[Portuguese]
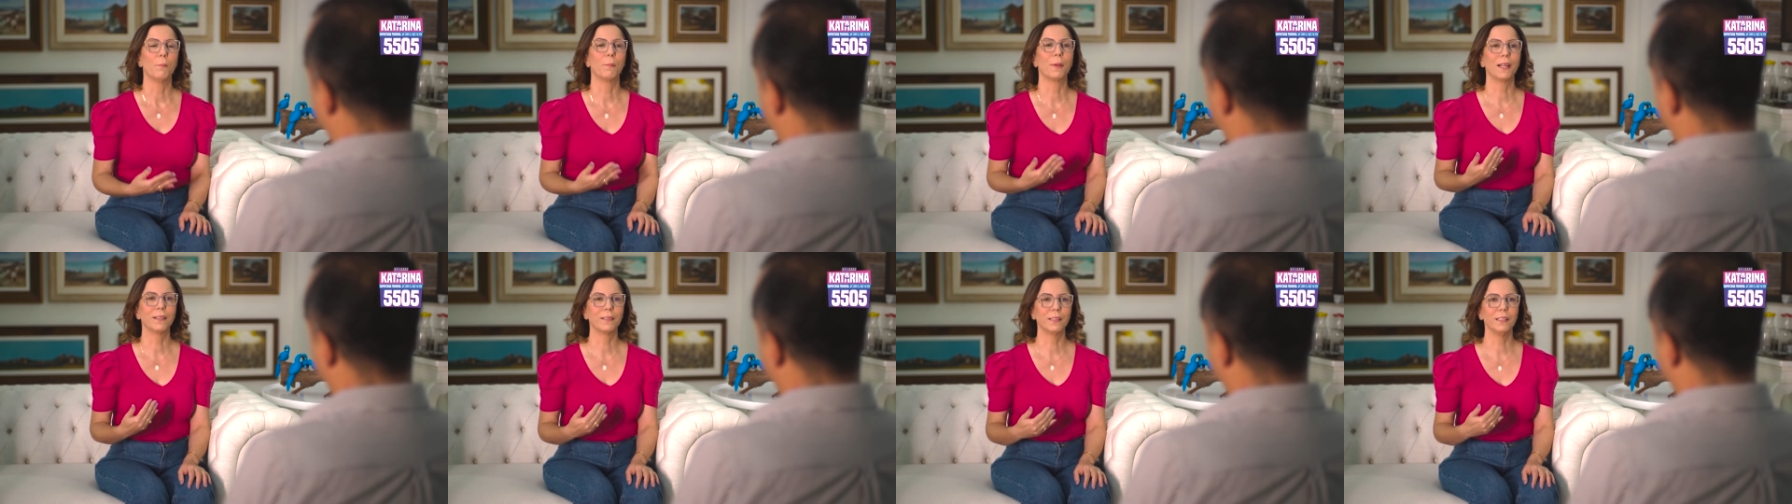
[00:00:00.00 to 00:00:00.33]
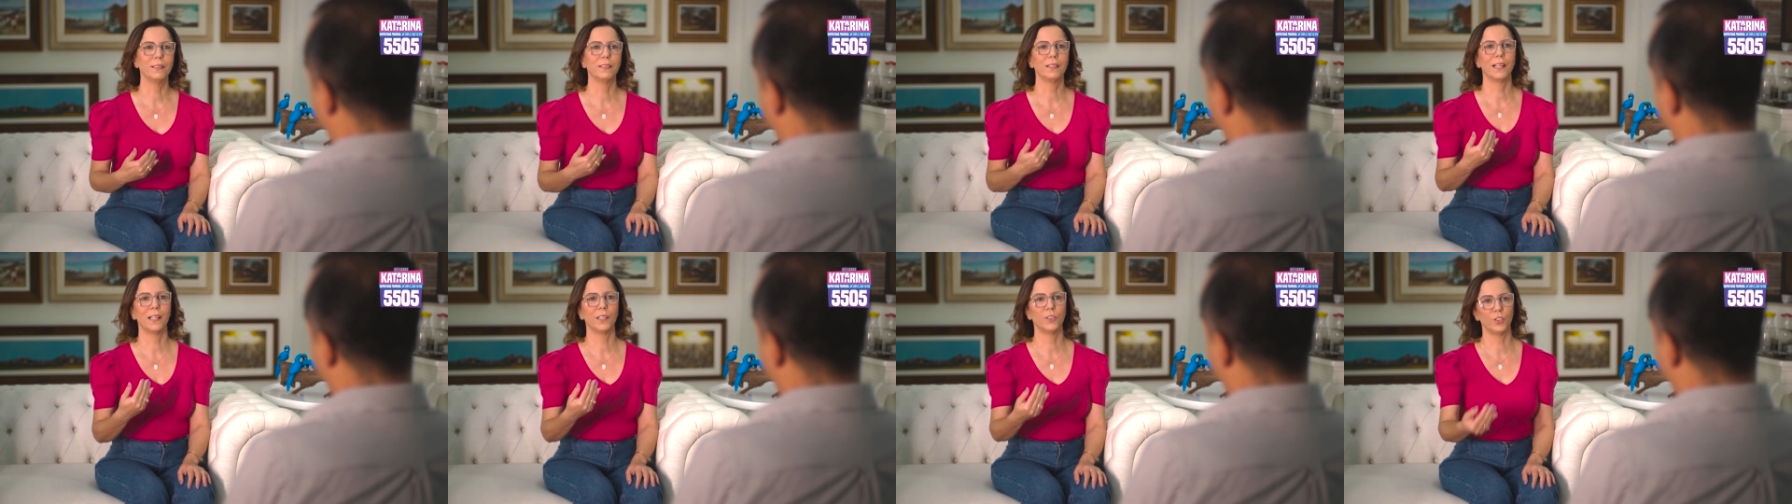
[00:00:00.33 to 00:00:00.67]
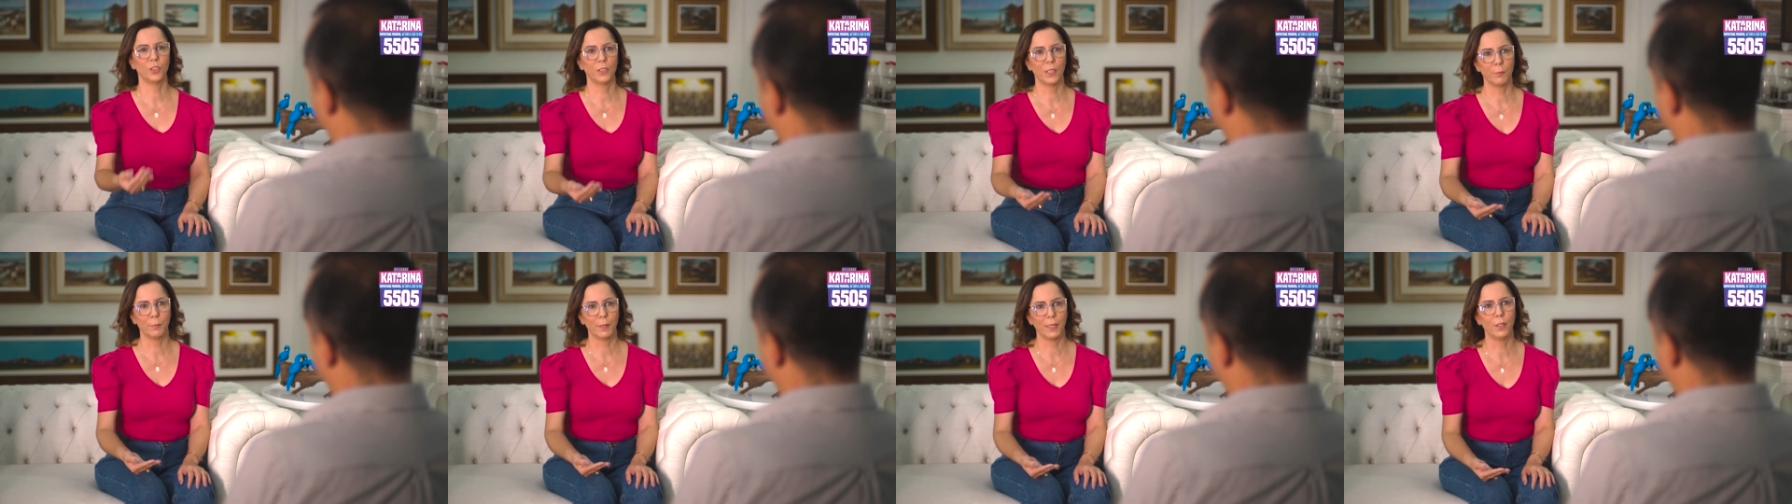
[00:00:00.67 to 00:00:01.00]
para tentar
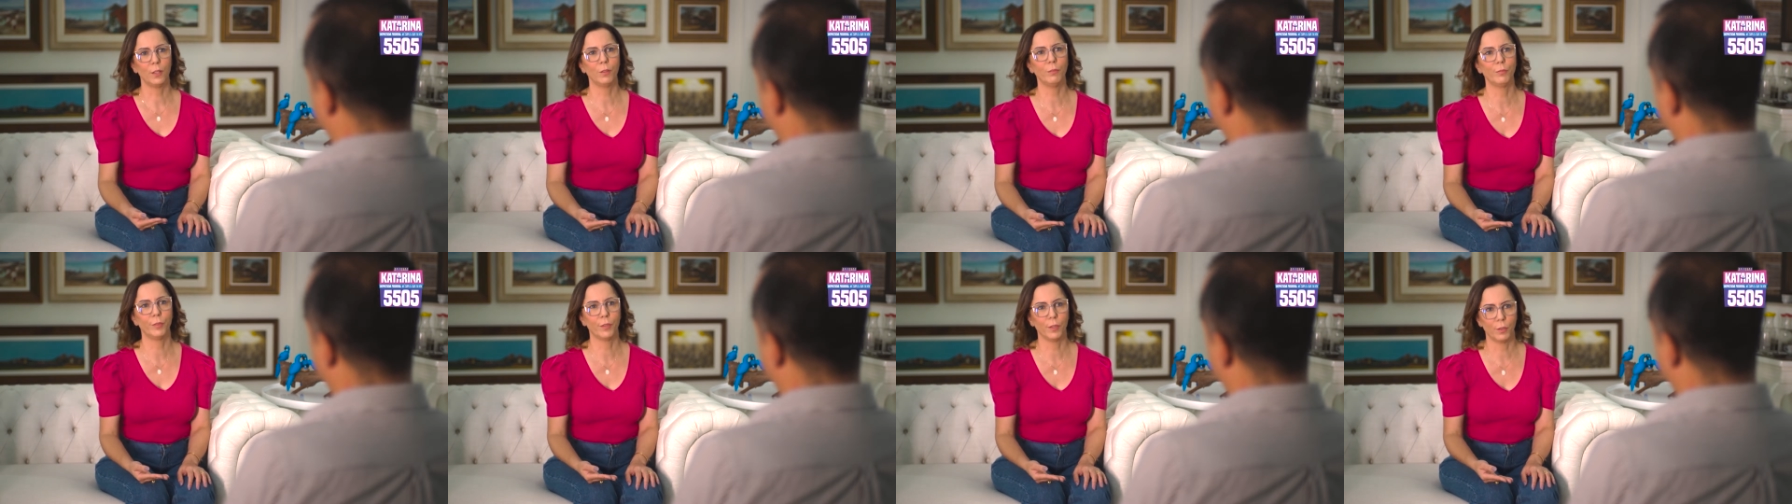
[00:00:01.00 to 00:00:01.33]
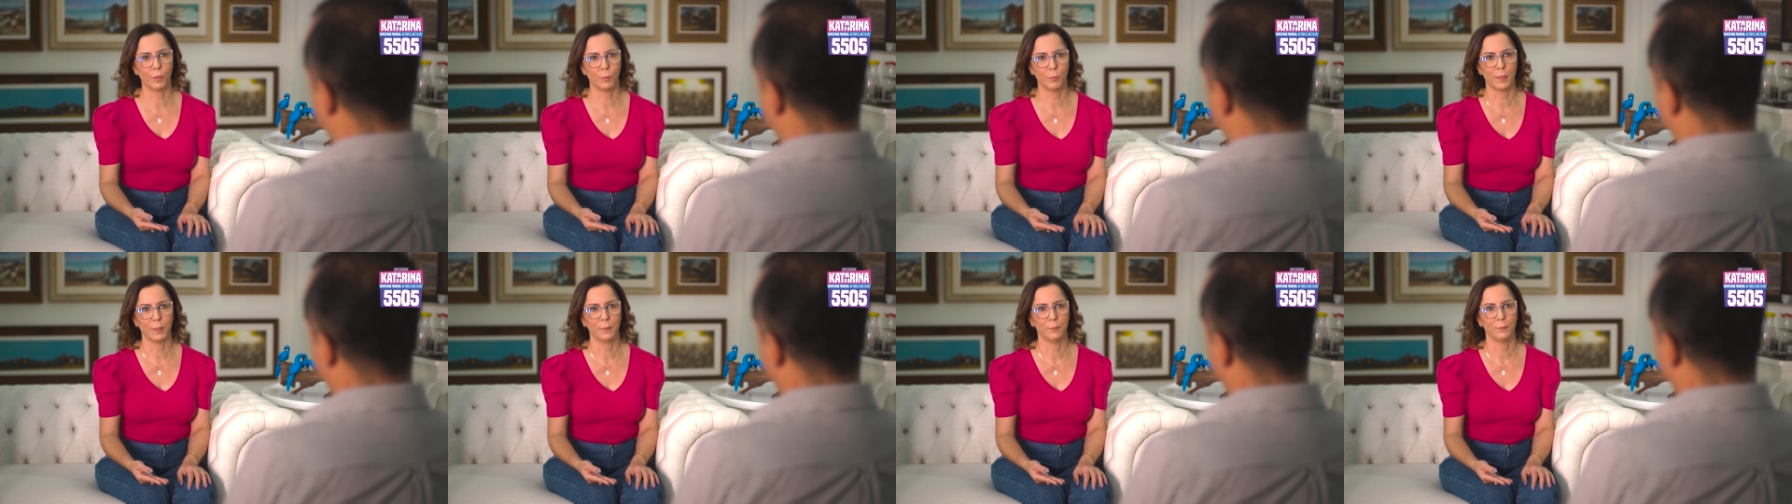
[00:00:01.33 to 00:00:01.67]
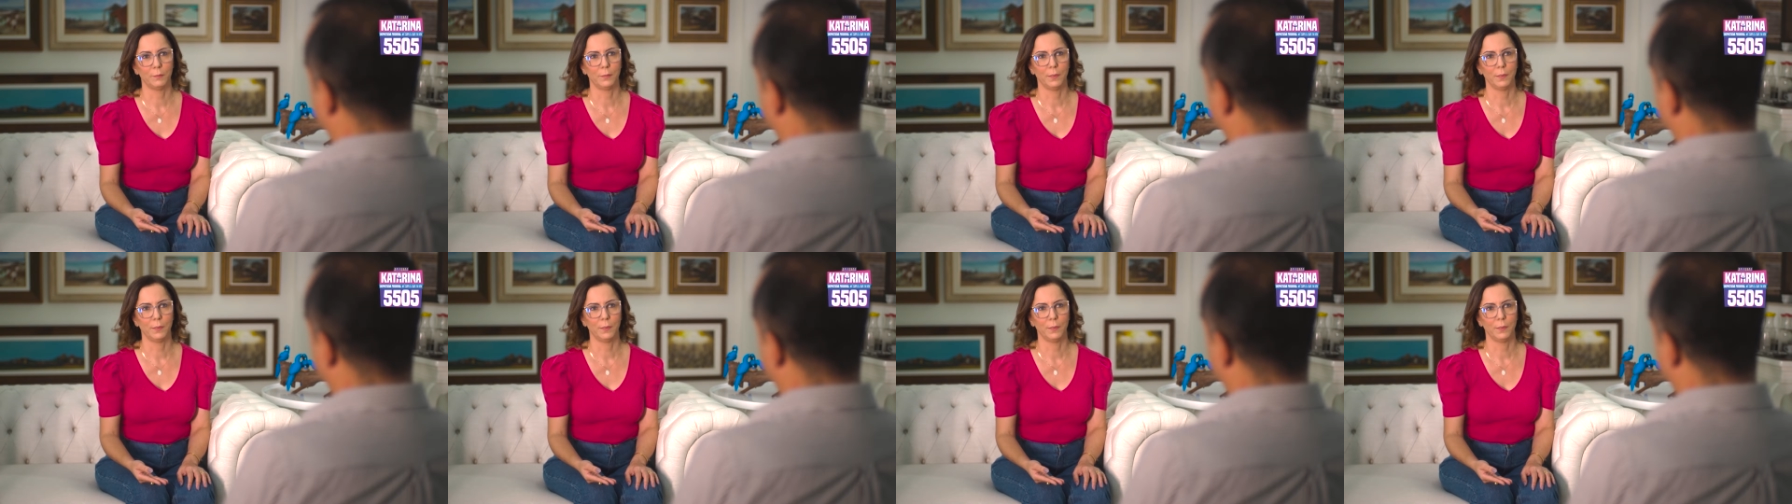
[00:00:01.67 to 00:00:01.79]
agir da melhor forma.